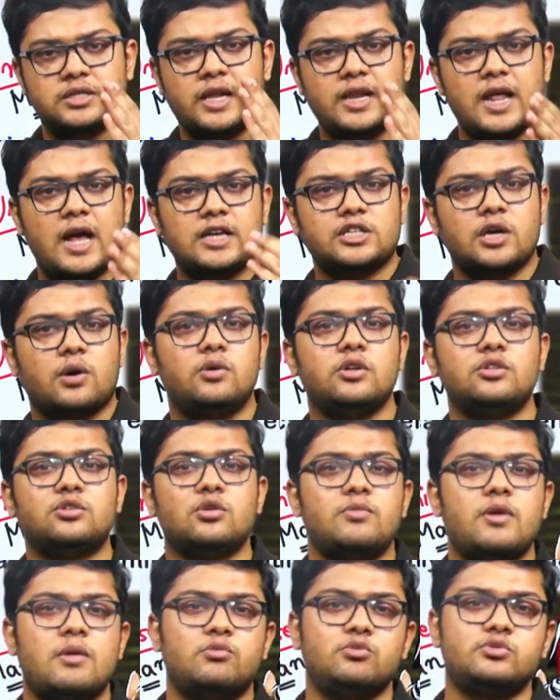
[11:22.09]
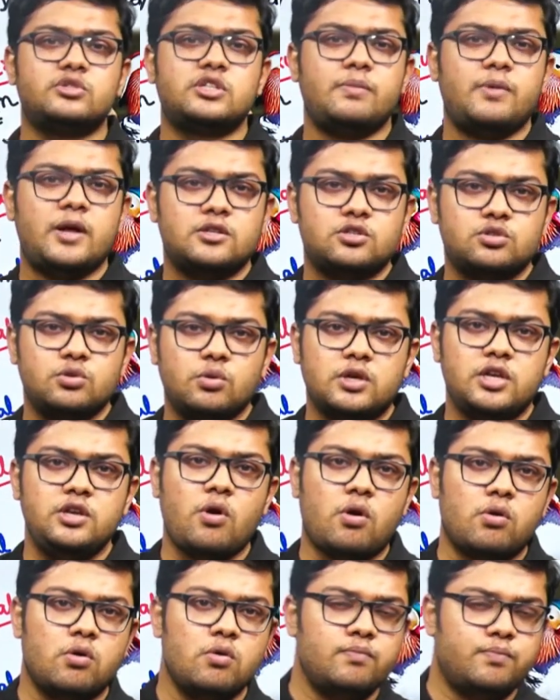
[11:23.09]
তাহলে আশা করি তোমরা বুঝতে পারছো
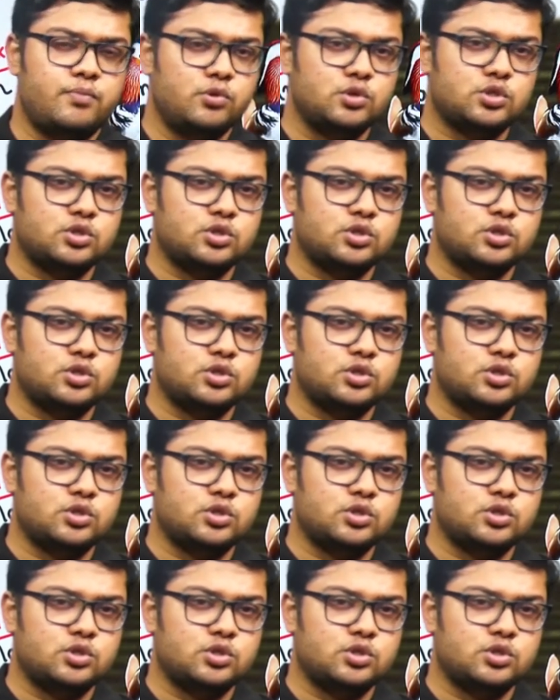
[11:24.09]
কীরকম